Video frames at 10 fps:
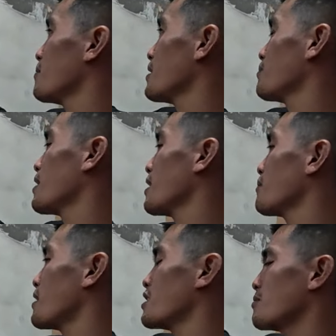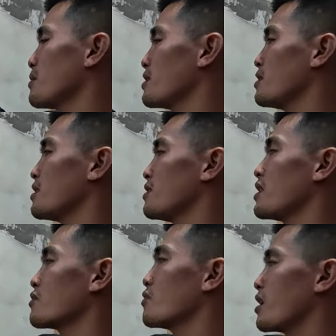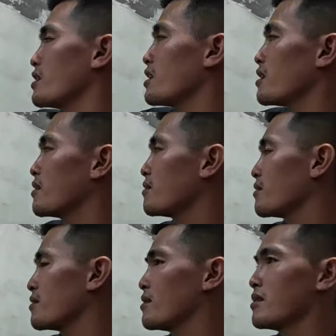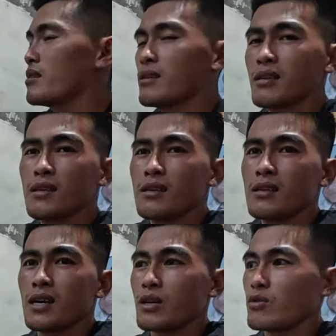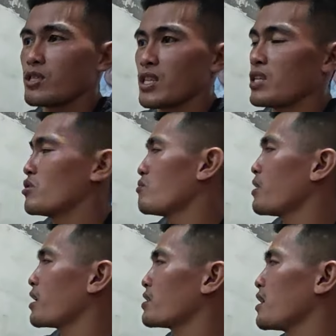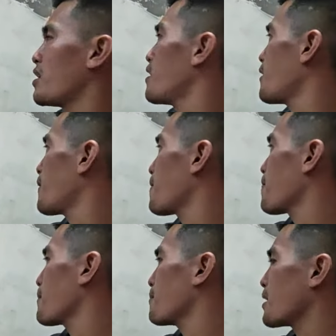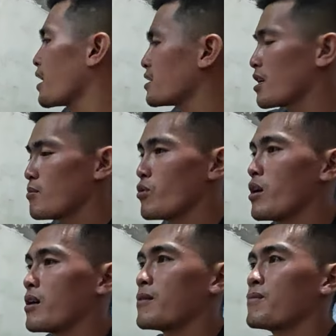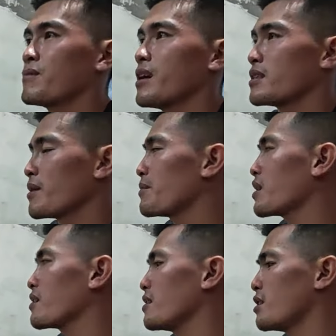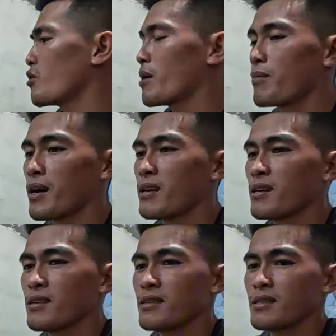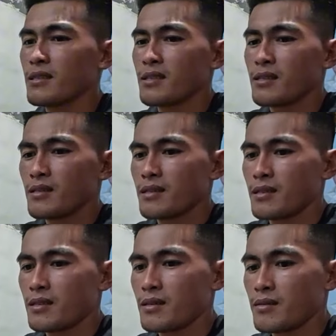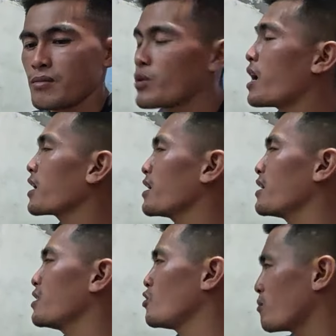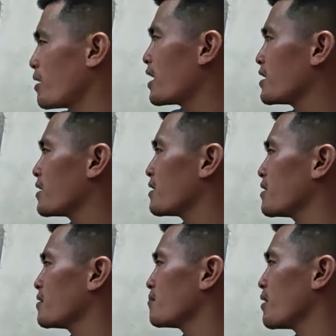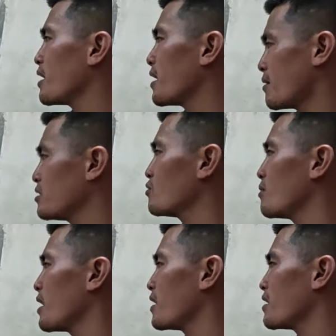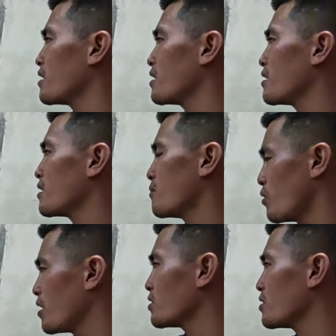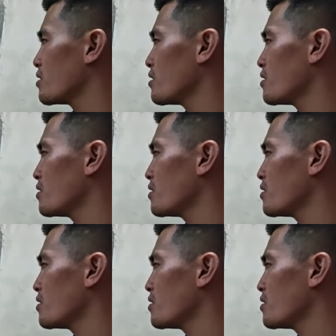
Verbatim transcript: may maliit man na space diyan. Diyan ko lagyan ng ano extinction para sa patay sa imo ah. na samtang dito ka pa Runa kay inyong balay balay na inyong balay sumo ano to